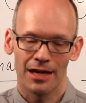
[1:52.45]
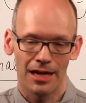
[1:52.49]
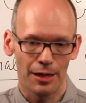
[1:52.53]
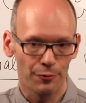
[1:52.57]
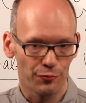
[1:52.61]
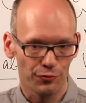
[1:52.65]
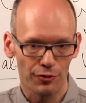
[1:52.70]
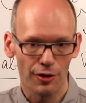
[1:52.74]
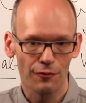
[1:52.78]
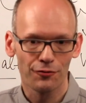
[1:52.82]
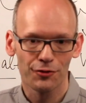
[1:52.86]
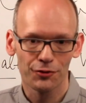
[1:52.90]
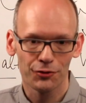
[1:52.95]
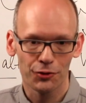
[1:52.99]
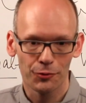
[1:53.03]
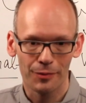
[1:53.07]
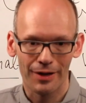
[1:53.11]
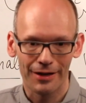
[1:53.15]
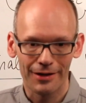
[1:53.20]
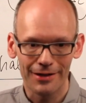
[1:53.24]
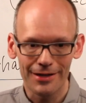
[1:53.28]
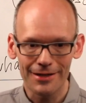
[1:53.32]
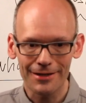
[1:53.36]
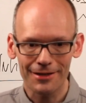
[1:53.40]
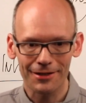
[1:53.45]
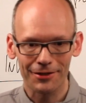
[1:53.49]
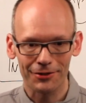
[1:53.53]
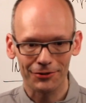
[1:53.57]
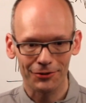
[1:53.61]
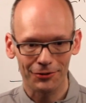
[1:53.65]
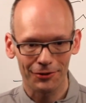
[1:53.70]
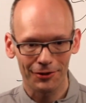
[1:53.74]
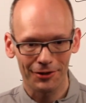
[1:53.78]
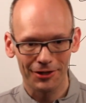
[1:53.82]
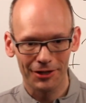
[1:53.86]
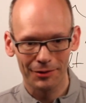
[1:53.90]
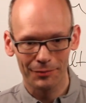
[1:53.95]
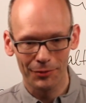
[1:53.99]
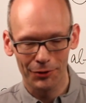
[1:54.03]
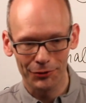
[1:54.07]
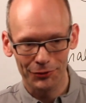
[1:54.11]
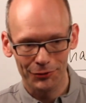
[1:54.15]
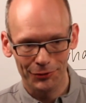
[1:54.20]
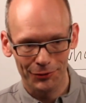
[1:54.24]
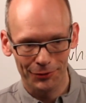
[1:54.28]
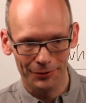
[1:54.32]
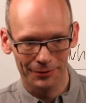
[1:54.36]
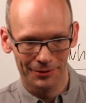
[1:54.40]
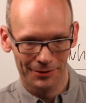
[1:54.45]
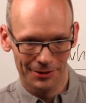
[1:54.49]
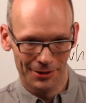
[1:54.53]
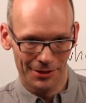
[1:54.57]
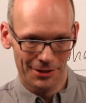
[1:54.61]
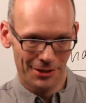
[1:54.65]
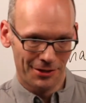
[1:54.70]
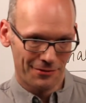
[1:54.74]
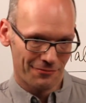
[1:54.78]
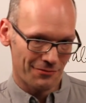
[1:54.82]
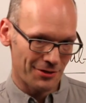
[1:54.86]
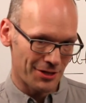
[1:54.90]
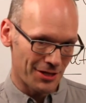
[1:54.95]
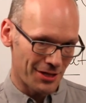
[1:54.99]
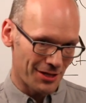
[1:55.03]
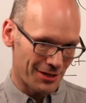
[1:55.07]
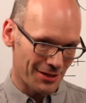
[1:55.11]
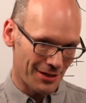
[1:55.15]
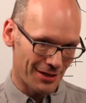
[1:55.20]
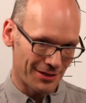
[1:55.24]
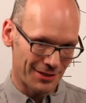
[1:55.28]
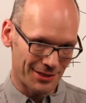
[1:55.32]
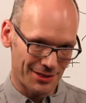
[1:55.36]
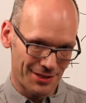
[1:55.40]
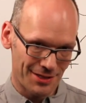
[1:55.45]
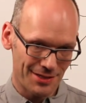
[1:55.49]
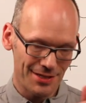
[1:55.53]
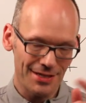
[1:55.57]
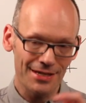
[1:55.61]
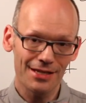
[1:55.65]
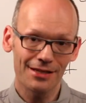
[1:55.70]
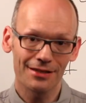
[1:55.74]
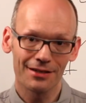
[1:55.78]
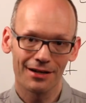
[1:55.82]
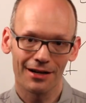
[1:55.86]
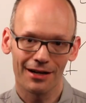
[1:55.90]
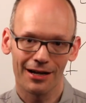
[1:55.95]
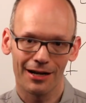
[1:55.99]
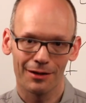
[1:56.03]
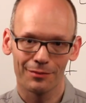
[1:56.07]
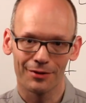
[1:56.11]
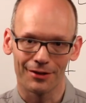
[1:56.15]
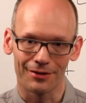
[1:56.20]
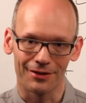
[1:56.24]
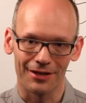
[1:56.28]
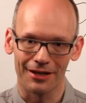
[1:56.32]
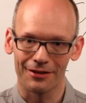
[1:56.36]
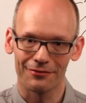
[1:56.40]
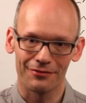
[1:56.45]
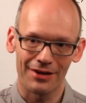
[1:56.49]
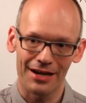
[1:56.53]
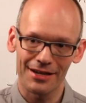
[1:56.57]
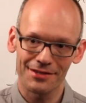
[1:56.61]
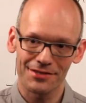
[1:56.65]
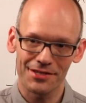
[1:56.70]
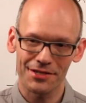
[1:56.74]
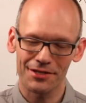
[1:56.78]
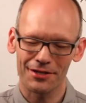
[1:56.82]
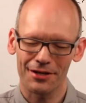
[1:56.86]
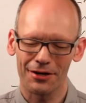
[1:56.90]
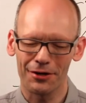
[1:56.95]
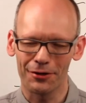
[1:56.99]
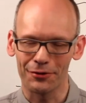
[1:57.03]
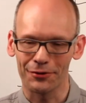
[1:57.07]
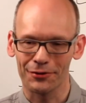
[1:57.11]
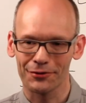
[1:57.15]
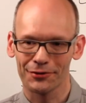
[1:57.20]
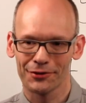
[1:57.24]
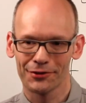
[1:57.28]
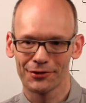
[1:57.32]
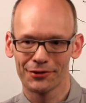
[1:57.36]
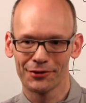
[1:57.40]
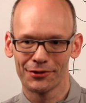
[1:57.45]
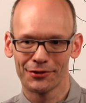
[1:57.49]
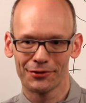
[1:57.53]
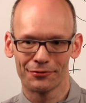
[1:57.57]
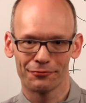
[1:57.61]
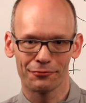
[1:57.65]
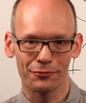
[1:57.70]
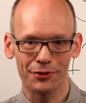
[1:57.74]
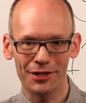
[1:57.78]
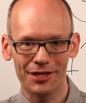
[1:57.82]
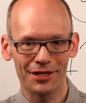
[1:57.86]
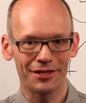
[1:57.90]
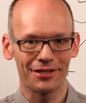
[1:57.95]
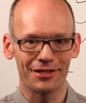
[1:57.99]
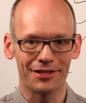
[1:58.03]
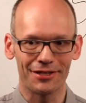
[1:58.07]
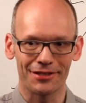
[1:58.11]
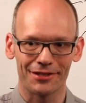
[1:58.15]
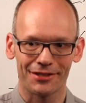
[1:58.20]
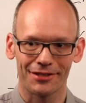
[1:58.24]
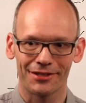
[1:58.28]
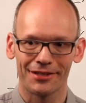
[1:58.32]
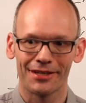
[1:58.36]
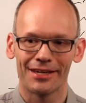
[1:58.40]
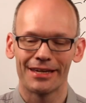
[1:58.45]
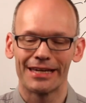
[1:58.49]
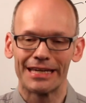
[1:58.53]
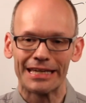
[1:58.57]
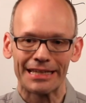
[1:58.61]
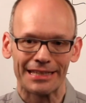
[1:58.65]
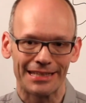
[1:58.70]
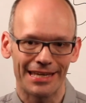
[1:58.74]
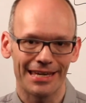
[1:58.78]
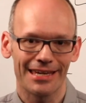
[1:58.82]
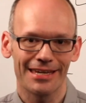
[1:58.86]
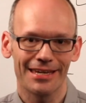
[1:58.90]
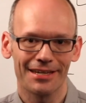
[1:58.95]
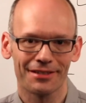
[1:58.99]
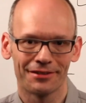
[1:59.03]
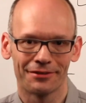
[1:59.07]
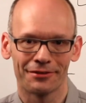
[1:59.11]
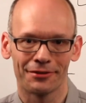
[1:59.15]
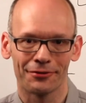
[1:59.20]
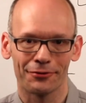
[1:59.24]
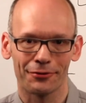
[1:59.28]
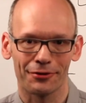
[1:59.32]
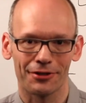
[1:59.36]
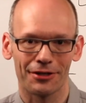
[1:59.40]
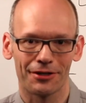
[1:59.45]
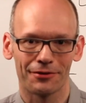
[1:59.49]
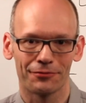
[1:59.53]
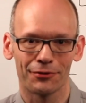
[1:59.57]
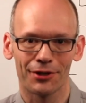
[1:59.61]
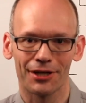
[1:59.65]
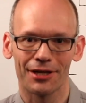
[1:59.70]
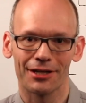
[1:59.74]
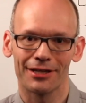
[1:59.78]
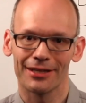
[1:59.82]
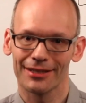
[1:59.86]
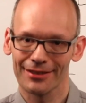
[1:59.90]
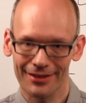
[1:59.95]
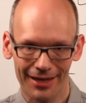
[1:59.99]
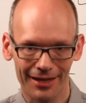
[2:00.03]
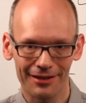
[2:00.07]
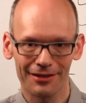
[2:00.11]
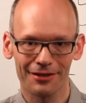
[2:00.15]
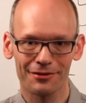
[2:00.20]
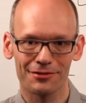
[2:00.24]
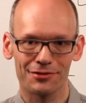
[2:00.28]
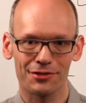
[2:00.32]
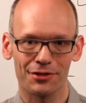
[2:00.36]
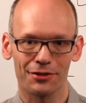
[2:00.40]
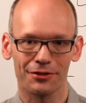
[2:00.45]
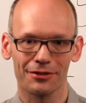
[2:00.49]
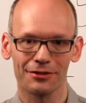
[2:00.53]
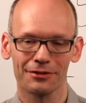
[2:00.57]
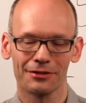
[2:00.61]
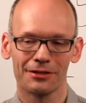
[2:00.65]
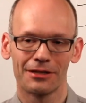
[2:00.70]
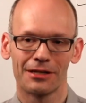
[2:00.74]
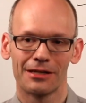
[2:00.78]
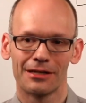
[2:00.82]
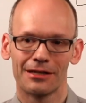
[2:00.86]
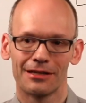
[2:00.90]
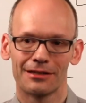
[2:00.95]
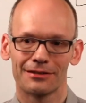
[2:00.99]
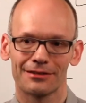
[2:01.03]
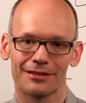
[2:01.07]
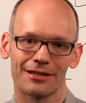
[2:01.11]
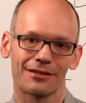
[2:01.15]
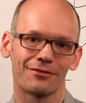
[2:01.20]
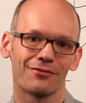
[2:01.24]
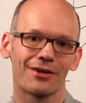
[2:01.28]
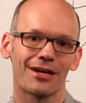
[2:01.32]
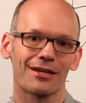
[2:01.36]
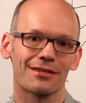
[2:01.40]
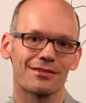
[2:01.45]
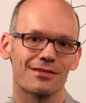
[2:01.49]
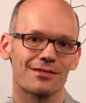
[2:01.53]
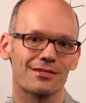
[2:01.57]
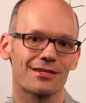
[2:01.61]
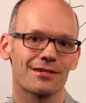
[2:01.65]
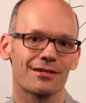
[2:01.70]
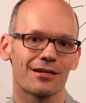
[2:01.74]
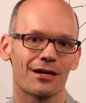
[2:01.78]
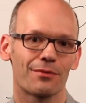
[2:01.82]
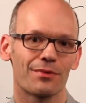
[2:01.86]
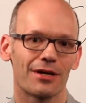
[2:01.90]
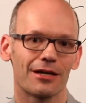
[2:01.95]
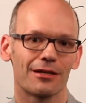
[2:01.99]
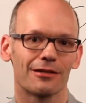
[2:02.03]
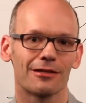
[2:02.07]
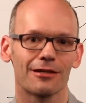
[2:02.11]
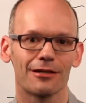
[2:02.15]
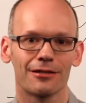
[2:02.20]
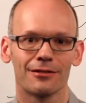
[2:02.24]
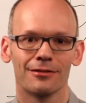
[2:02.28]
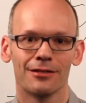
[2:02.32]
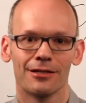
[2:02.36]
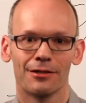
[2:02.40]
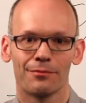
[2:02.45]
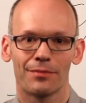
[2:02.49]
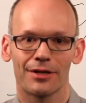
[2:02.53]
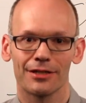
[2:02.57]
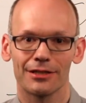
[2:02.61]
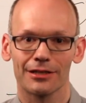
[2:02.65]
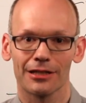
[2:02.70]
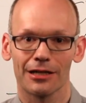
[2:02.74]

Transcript: im Vorfeld überlegen, getreu dem Motto, wenn ich ein Ziel habe, dann weiß ich auch, wohin ich gehen oder wohin ich rennen soll, dann werden Sie am Ende bei